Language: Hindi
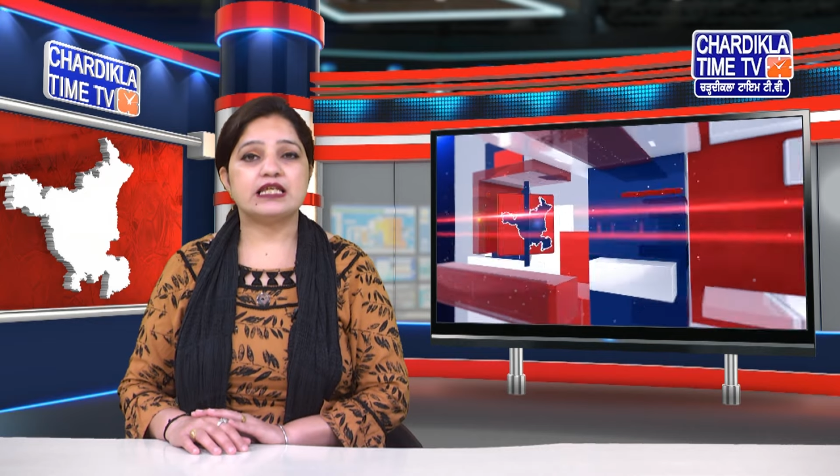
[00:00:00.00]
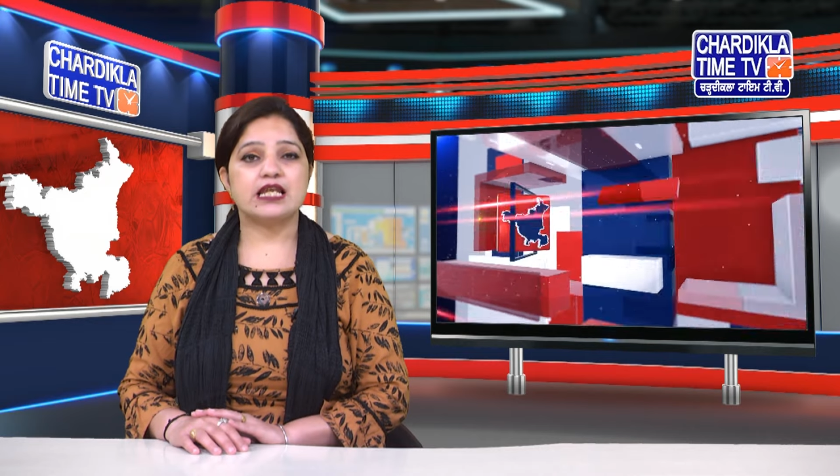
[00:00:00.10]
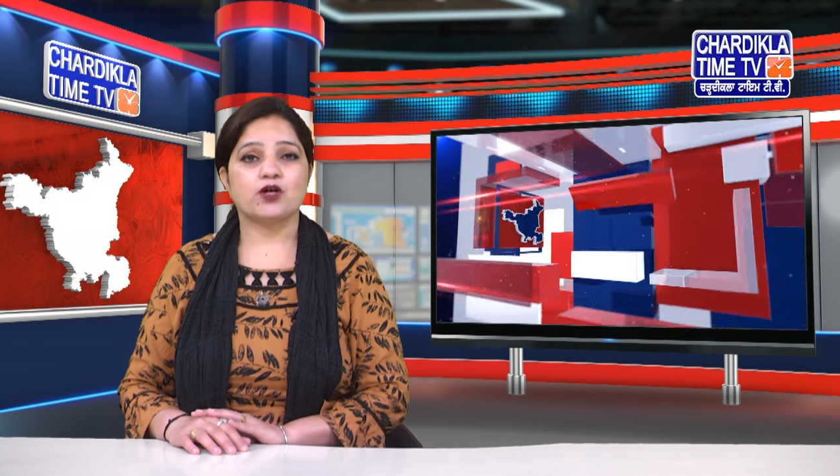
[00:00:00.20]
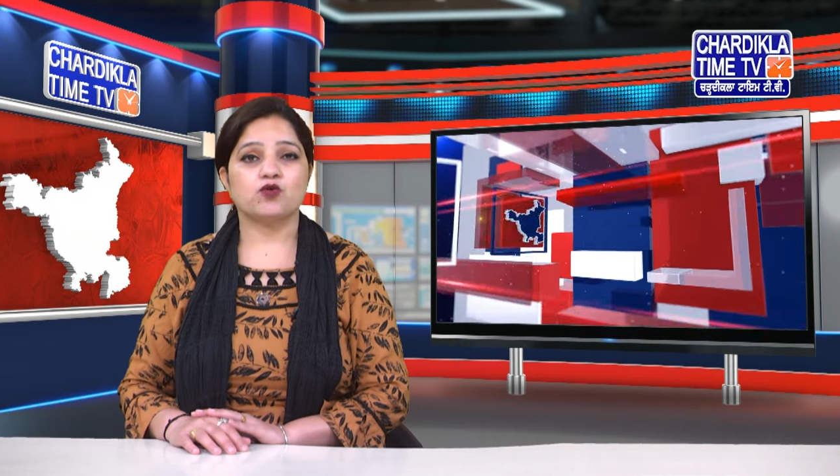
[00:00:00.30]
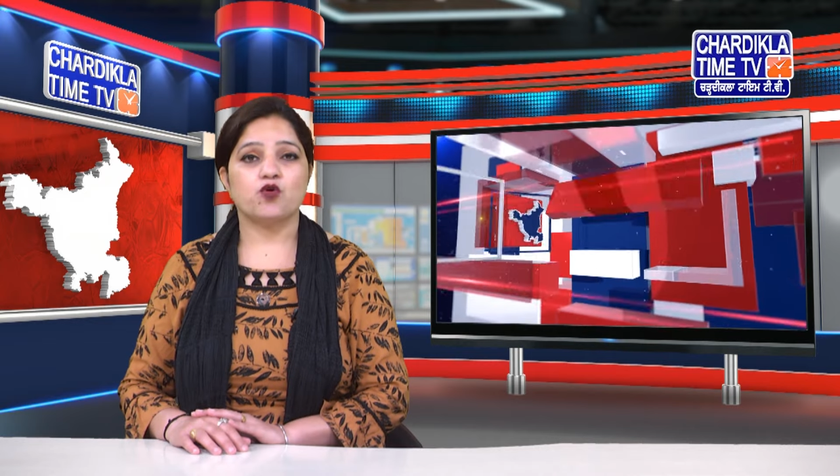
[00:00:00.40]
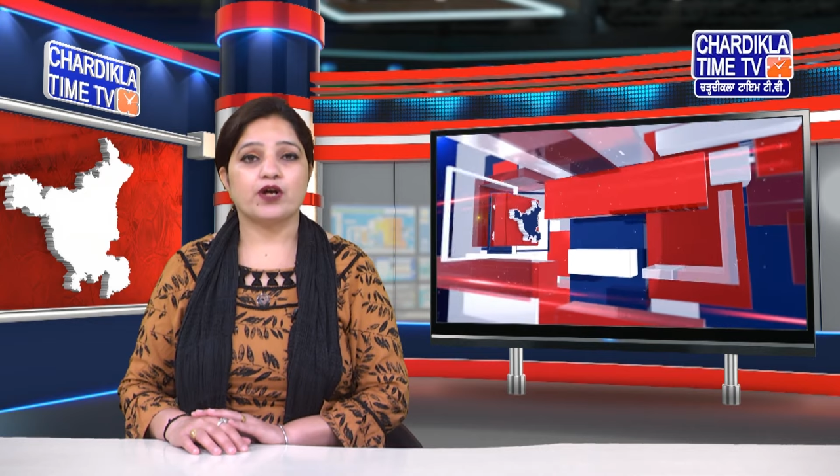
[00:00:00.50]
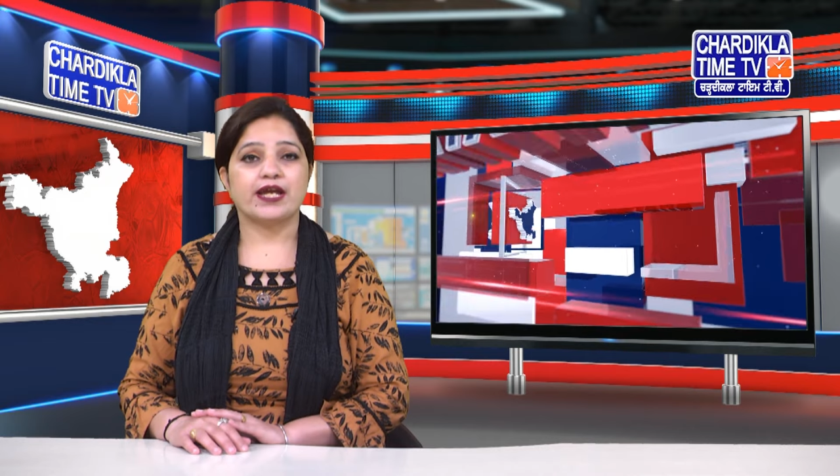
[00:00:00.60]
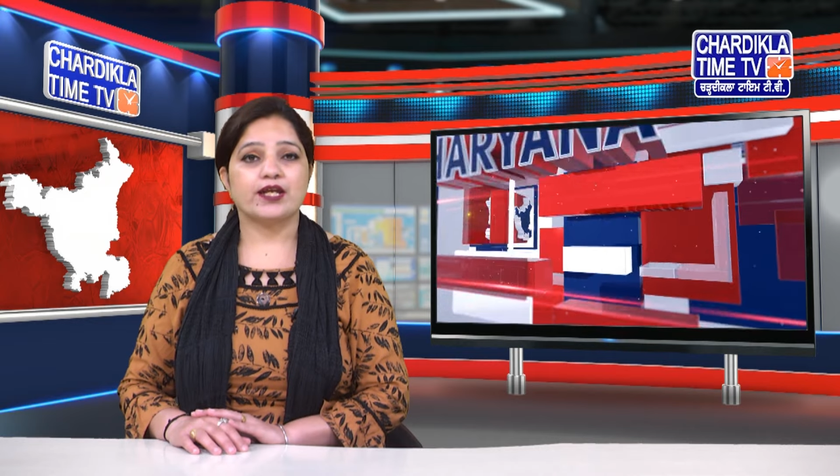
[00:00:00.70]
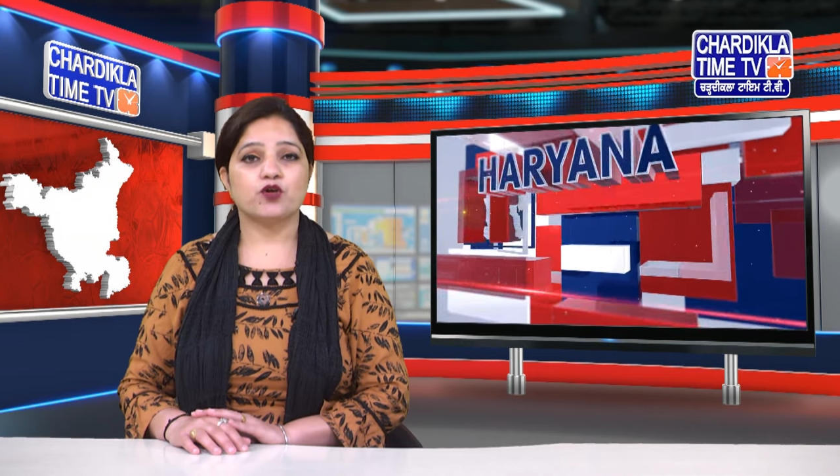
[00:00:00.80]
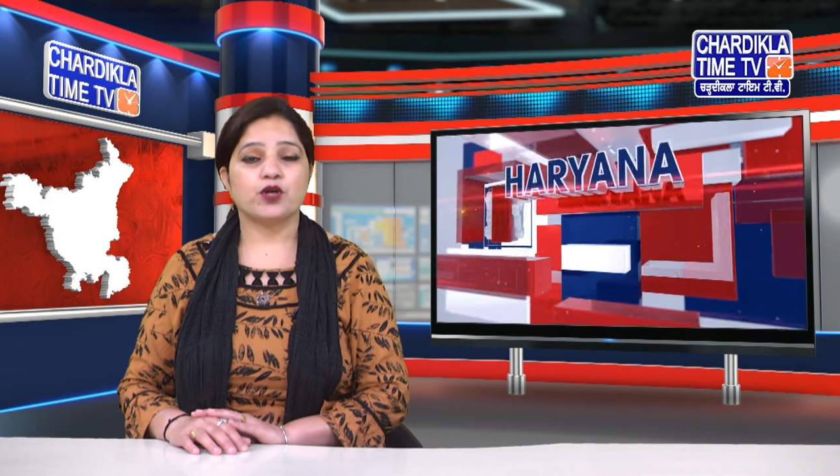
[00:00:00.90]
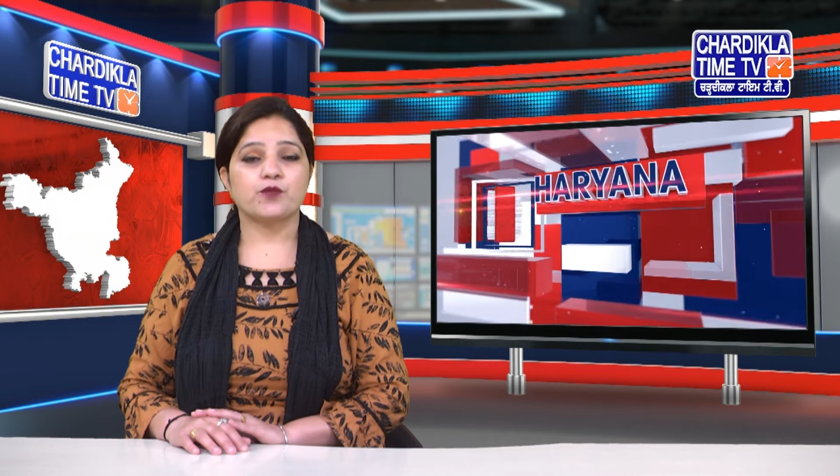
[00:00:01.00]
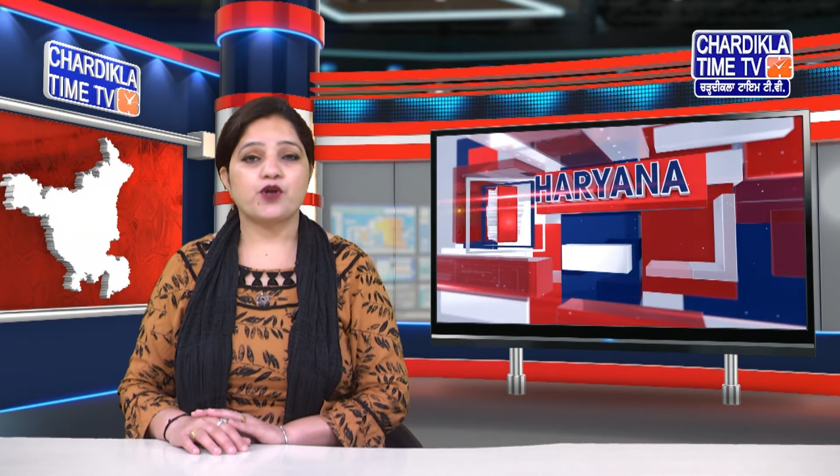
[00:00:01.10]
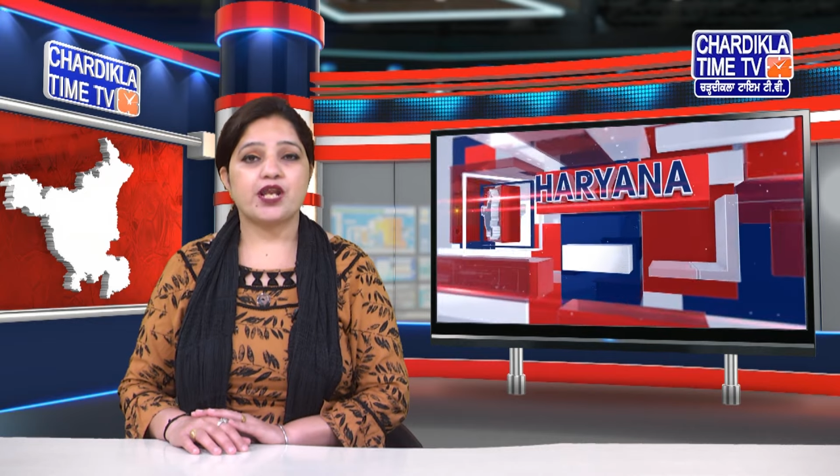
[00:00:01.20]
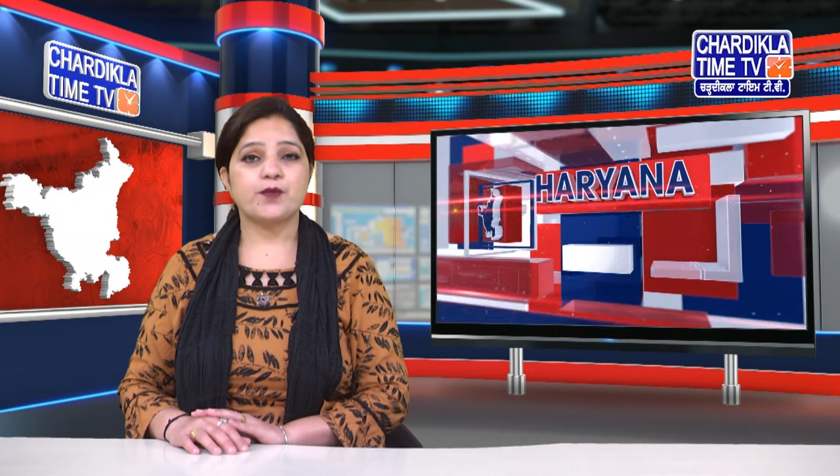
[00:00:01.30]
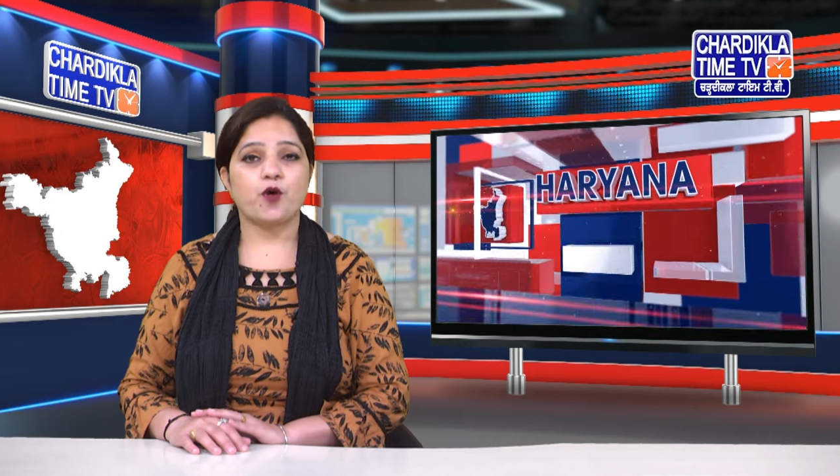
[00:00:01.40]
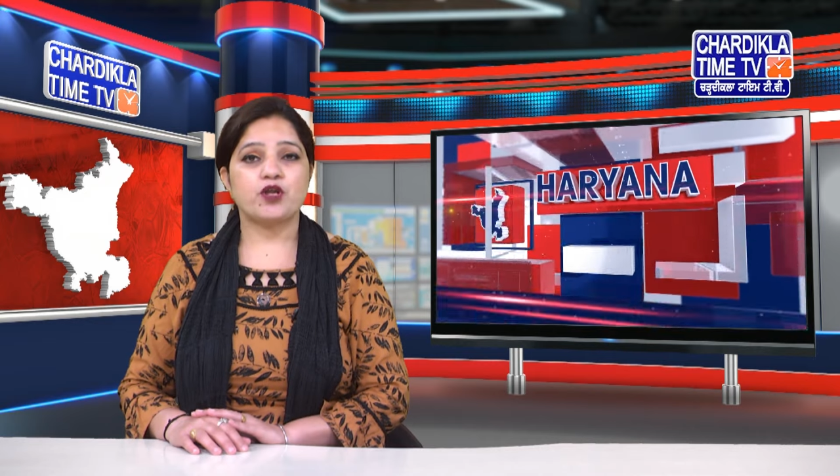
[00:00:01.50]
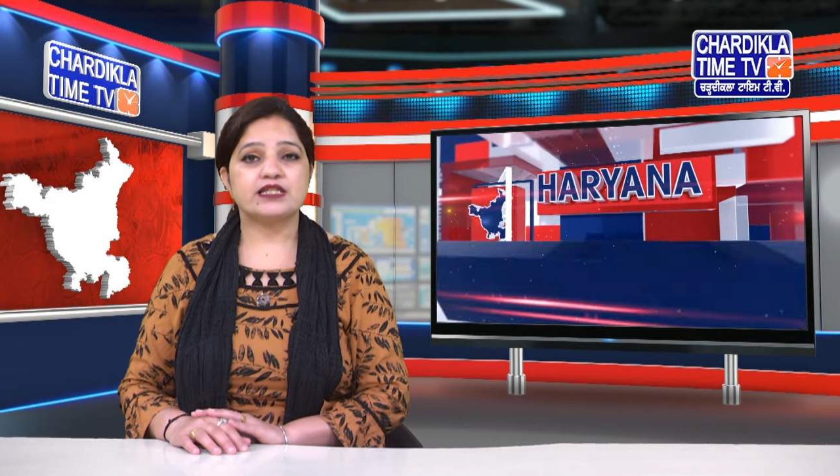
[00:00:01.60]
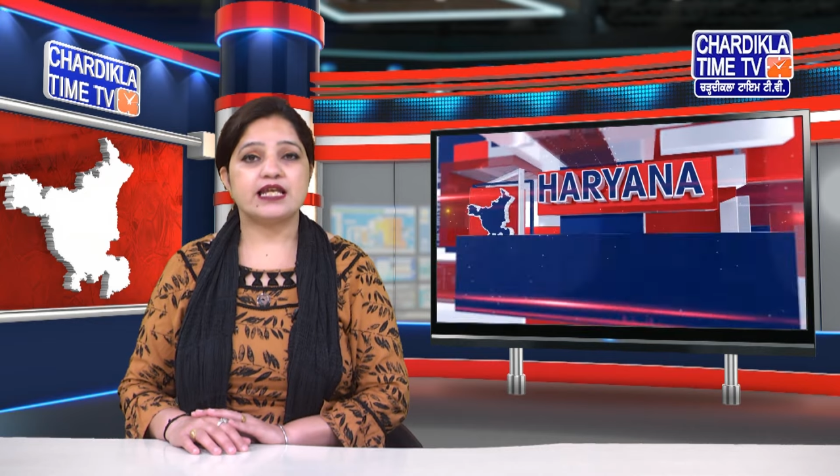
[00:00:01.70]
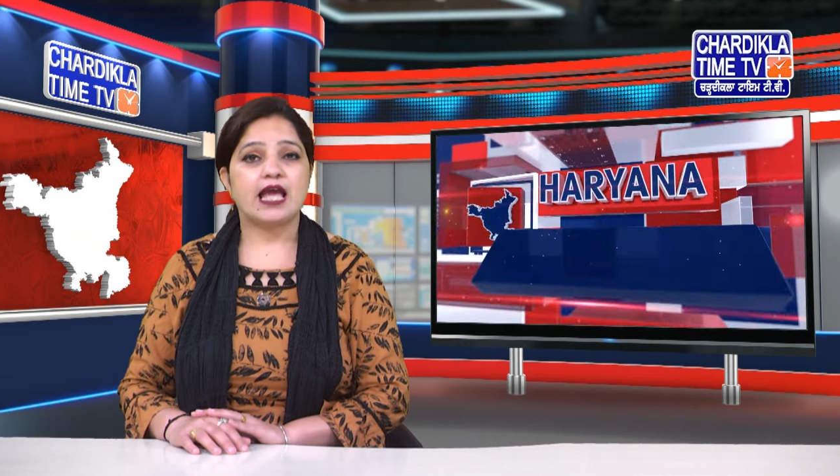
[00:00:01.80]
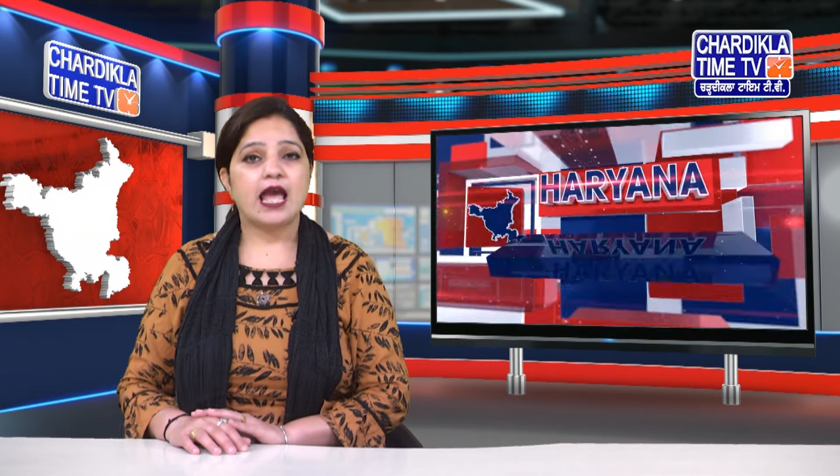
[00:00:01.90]
से लागू होंगे क्योंकि पुरानी
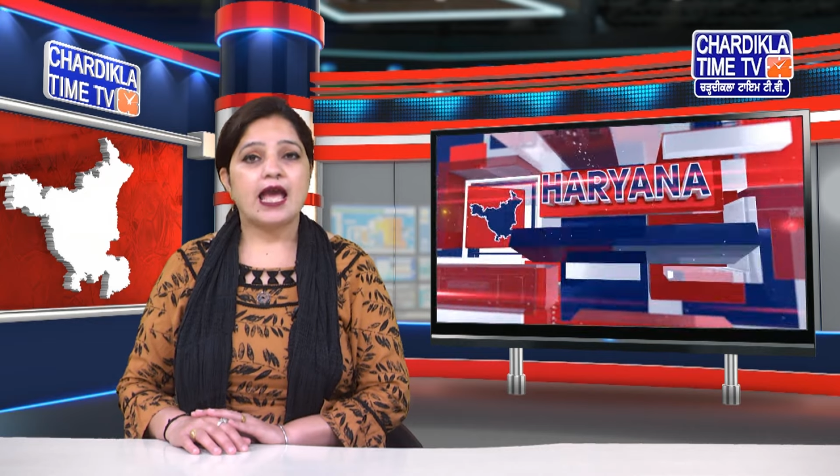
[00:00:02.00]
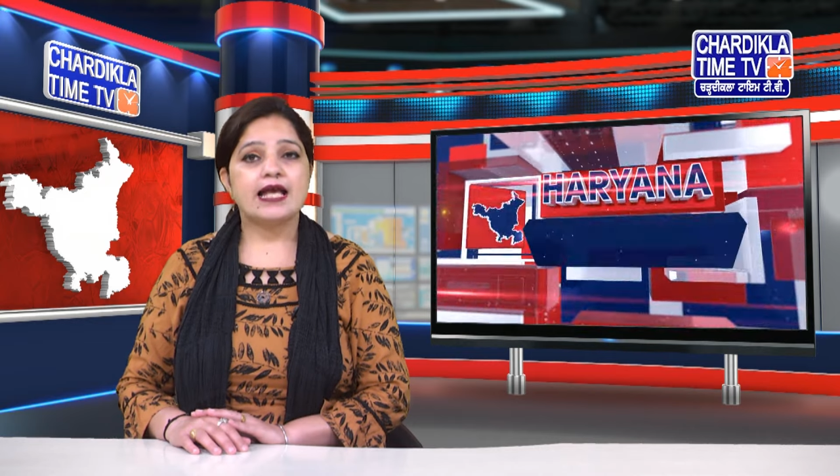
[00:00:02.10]
पॉलिसी